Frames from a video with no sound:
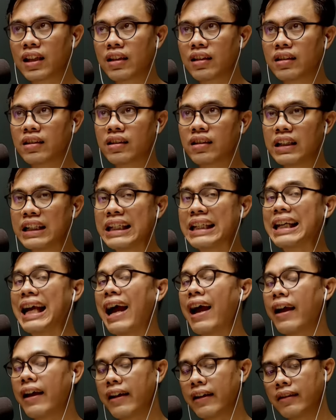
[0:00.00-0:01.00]
uh, eh,
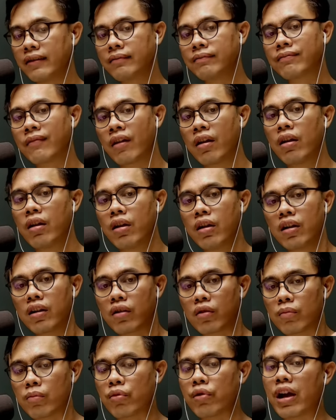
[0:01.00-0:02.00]
IKN,
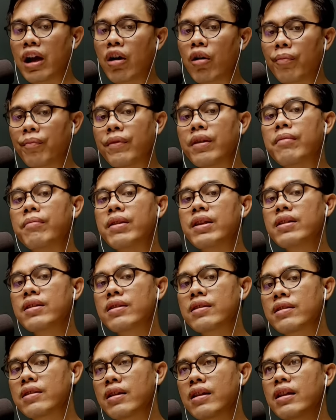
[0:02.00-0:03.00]
kubu yang
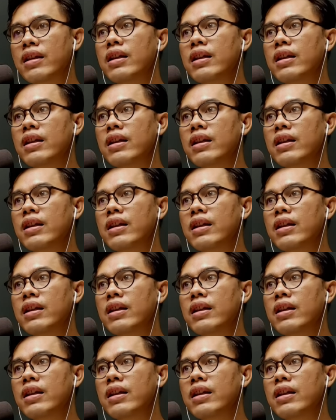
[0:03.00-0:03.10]
optimis